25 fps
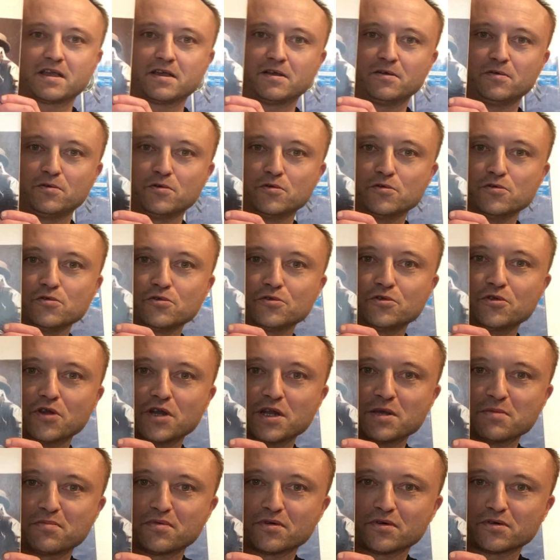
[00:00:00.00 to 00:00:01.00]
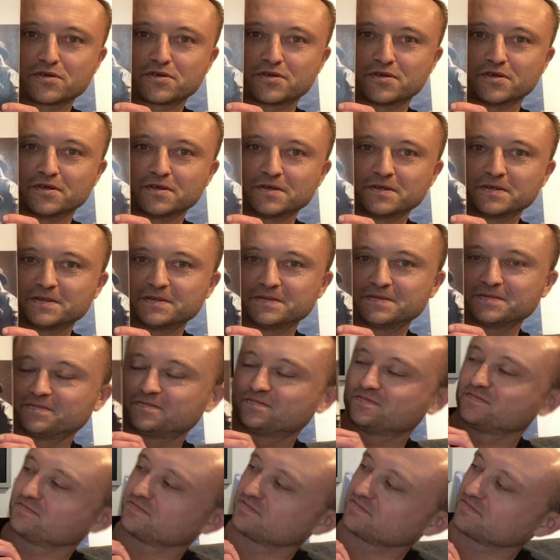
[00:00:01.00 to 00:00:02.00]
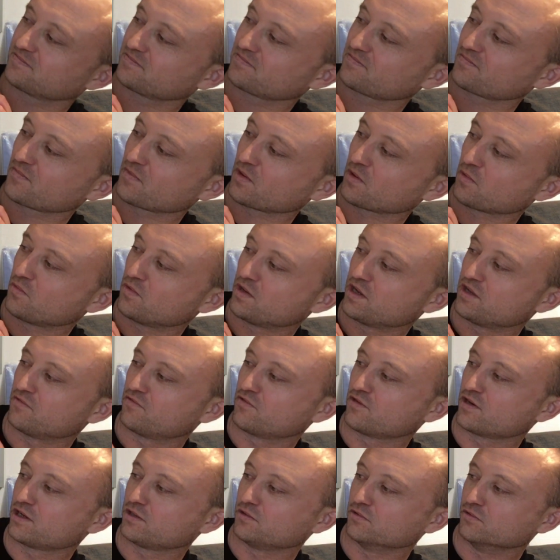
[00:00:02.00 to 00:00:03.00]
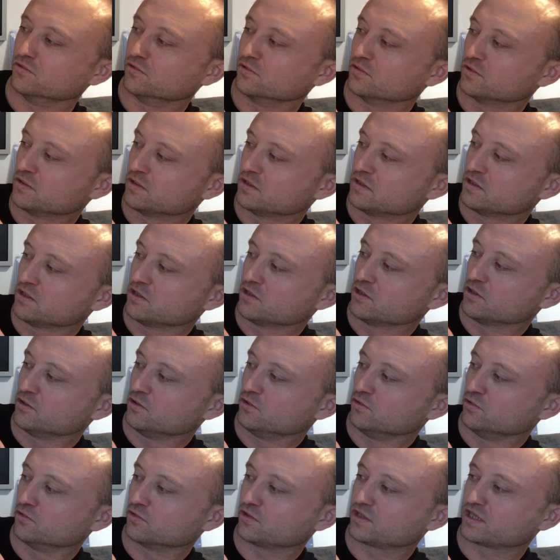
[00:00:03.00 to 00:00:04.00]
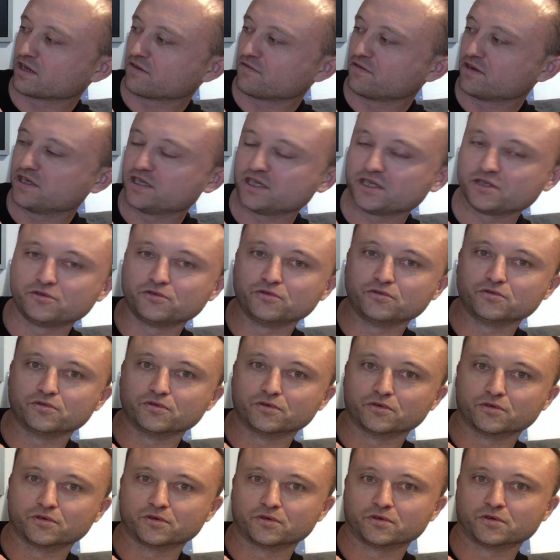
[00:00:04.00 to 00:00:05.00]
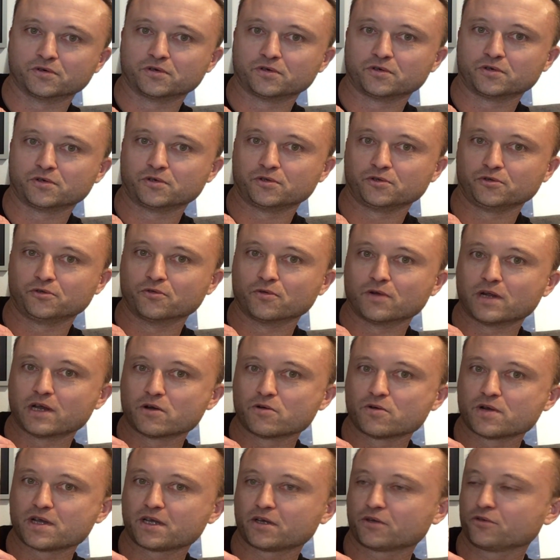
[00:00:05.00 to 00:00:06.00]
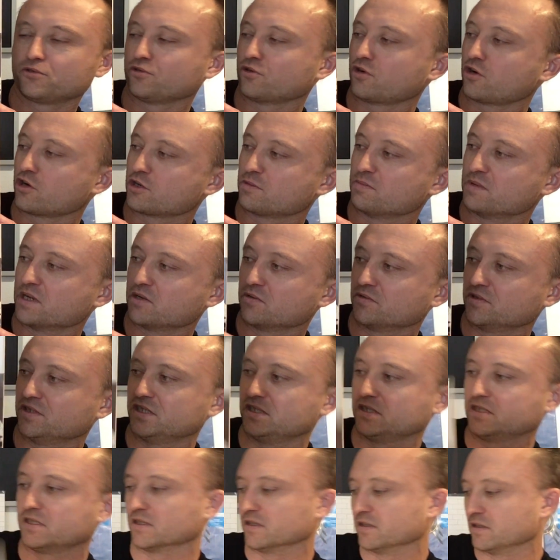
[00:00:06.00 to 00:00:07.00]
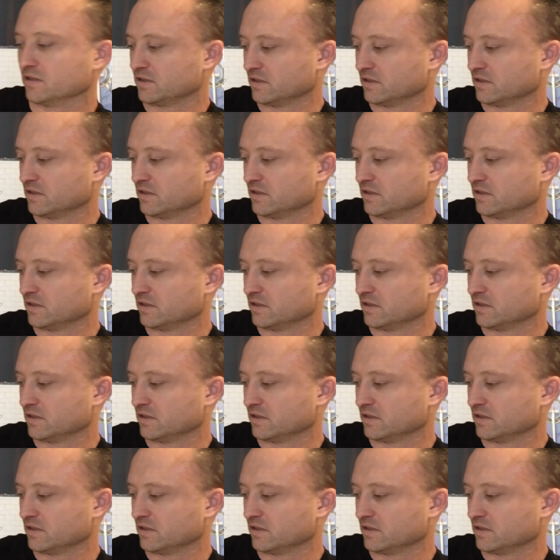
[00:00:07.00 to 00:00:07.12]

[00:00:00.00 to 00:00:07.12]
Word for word: Le look de l'époque. On les voit, nos, nos cavaliers du... Euh, de l'aware, du rock mélodique.